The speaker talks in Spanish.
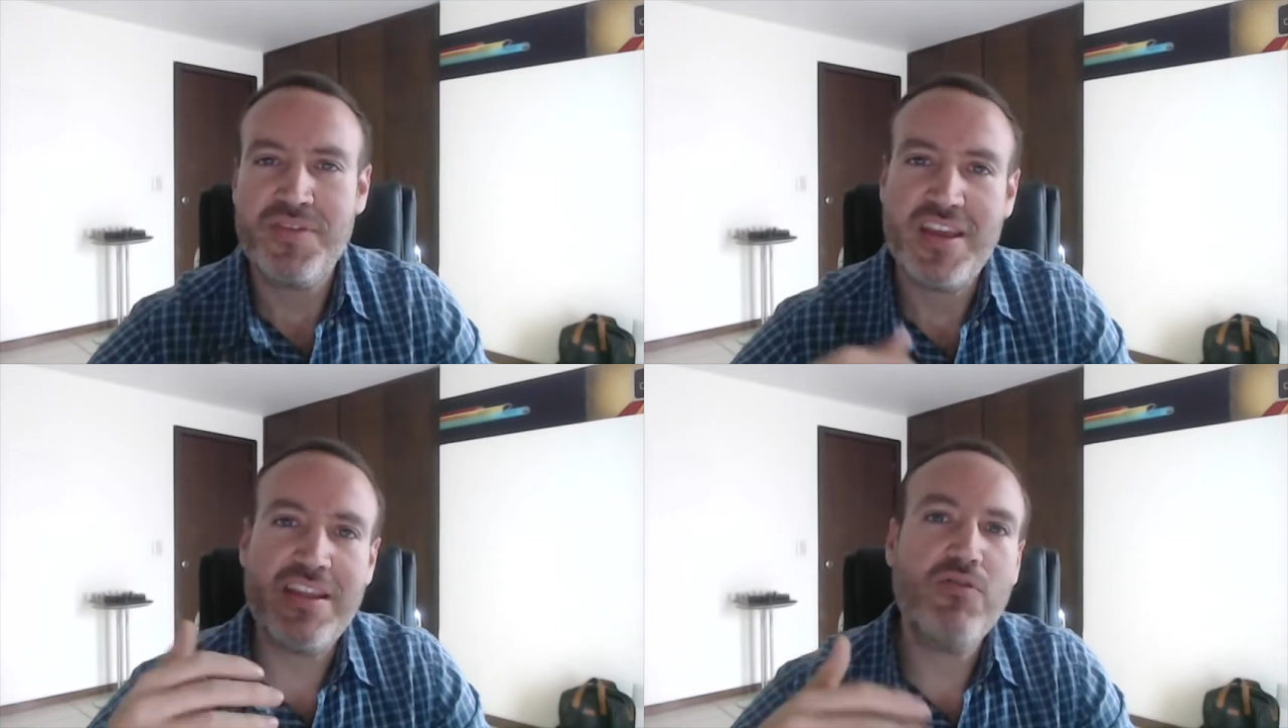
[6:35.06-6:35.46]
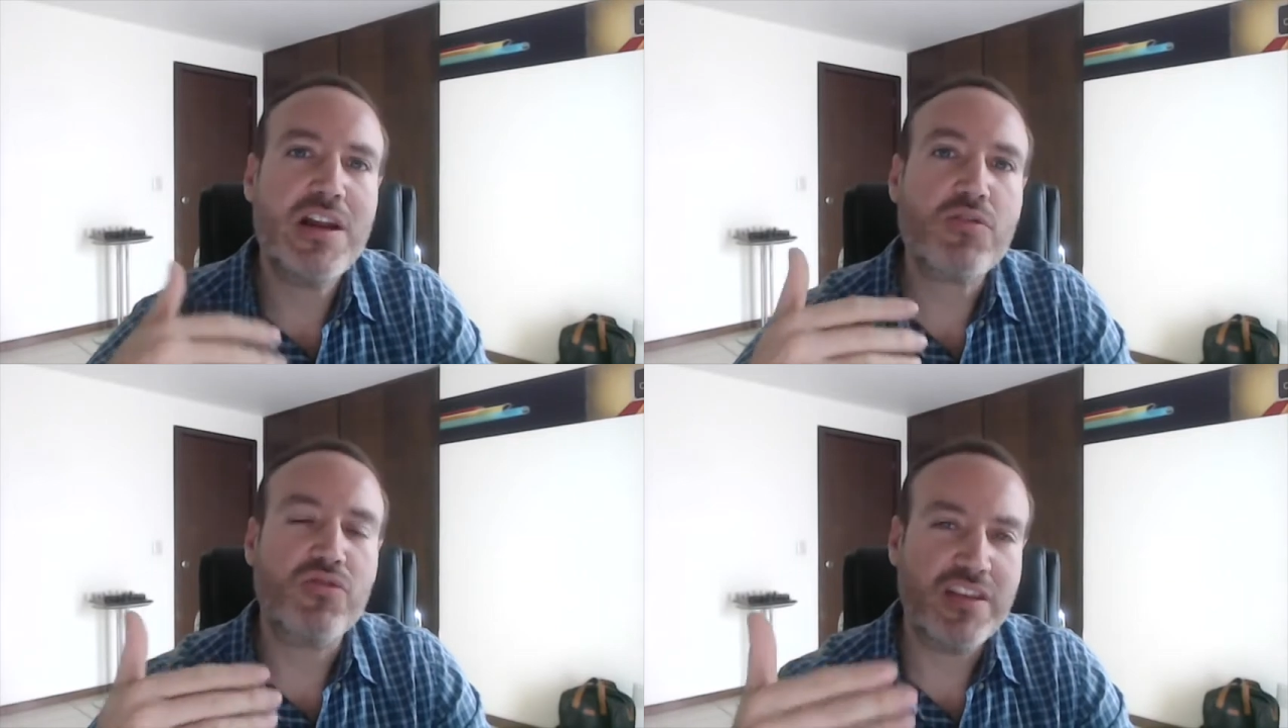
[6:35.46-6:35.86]
tiene
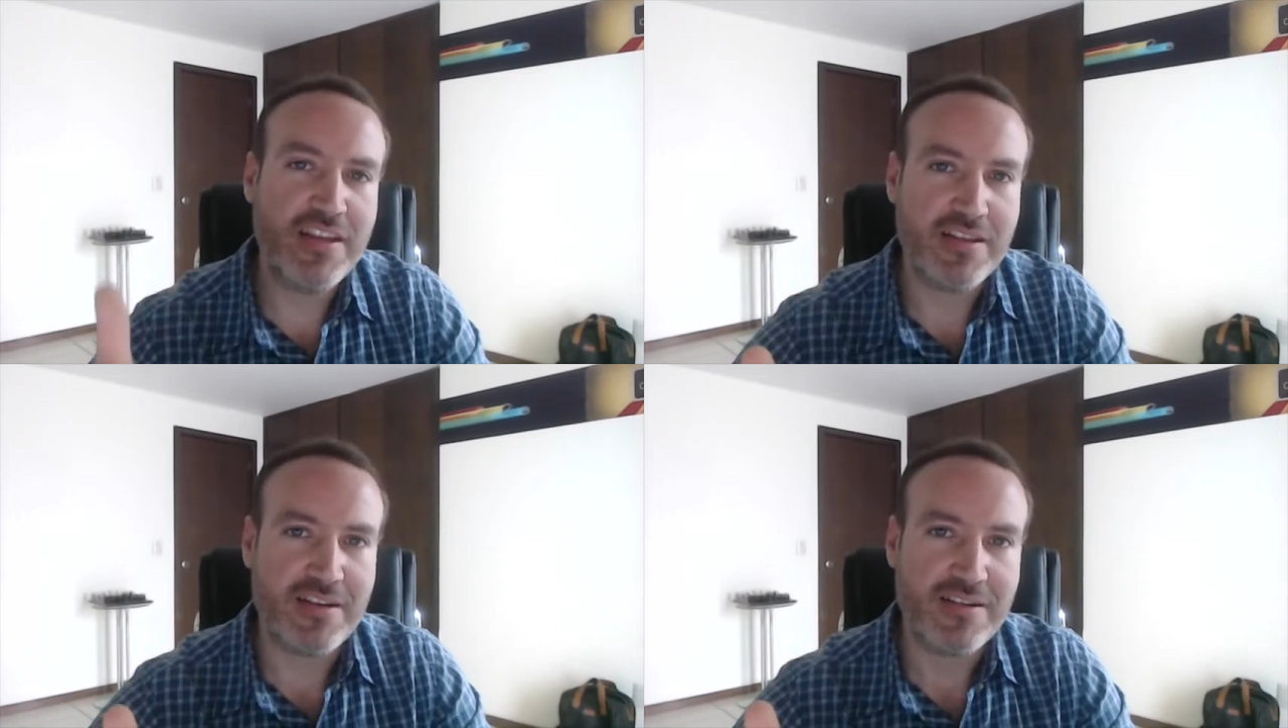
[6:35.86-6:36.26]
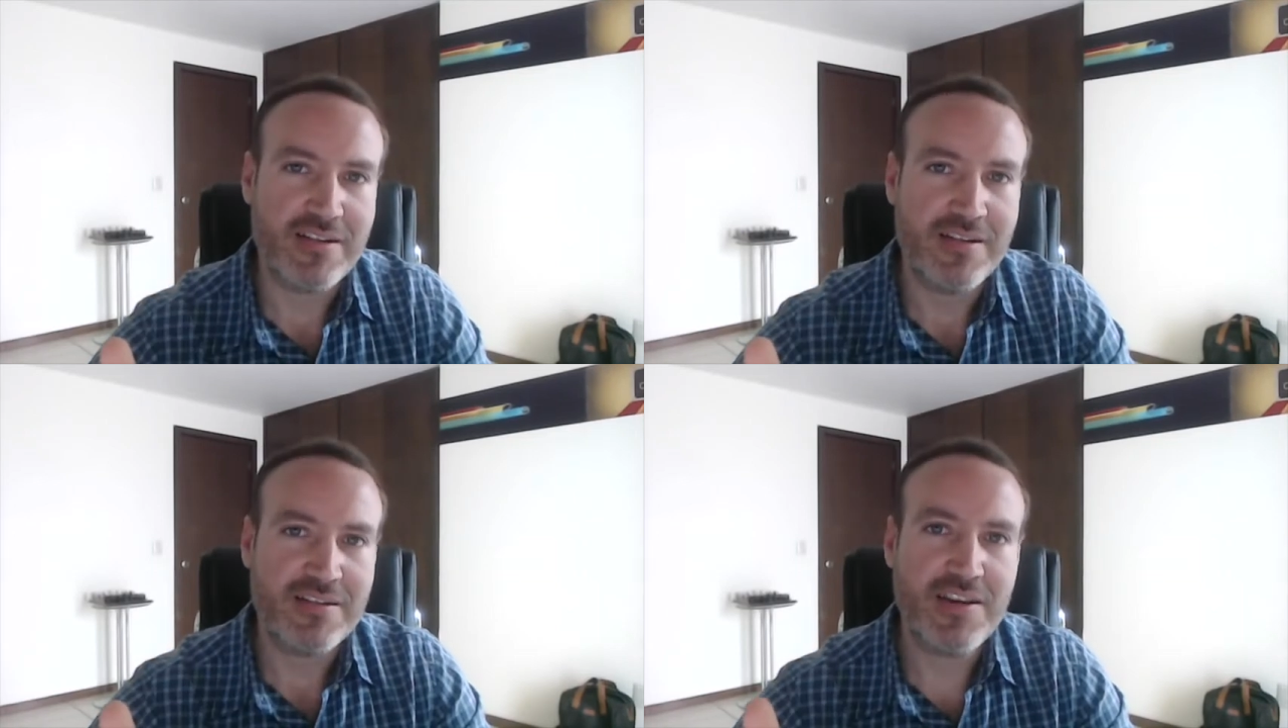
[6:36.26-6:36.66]
una rutina,
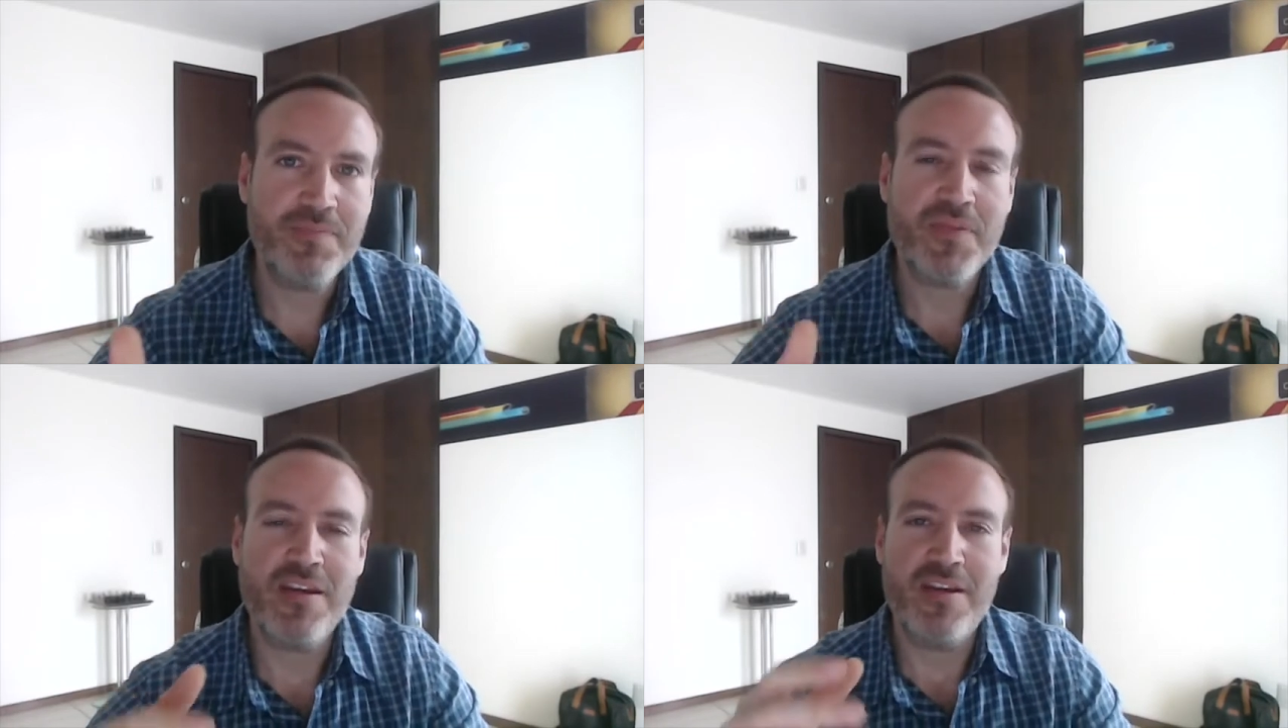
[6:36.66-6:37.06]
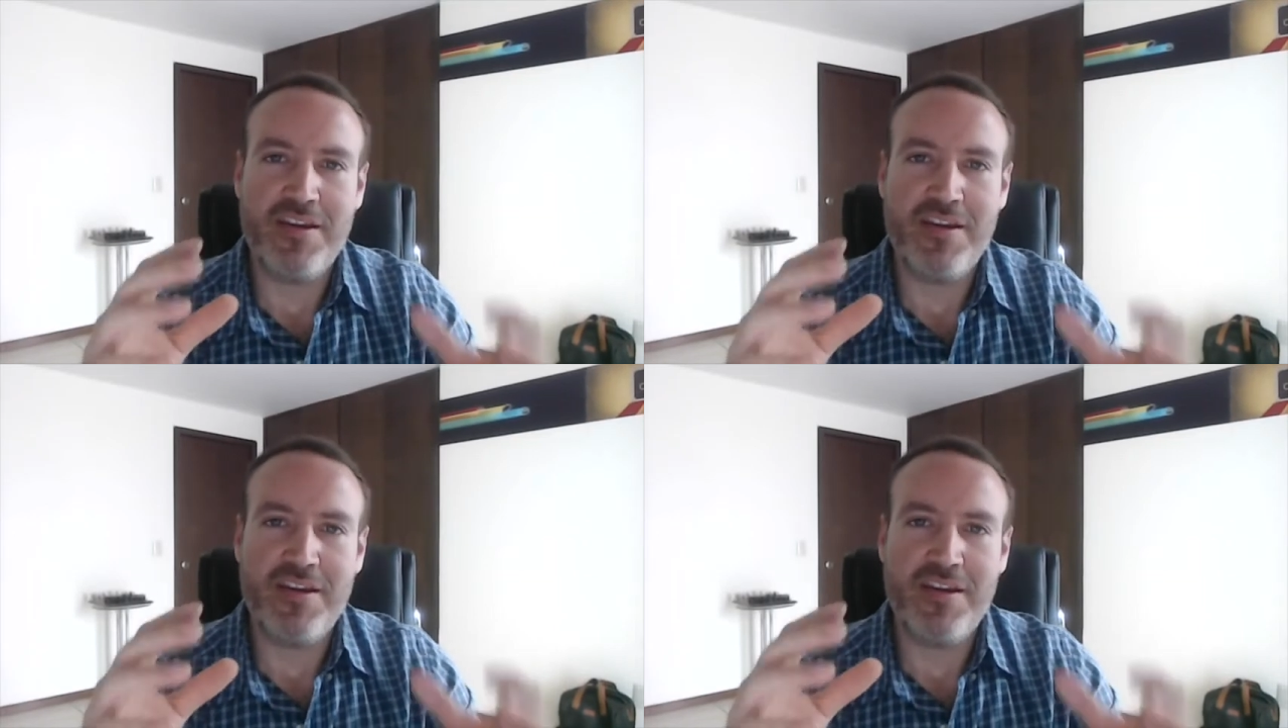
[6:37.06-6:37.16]
¿sí?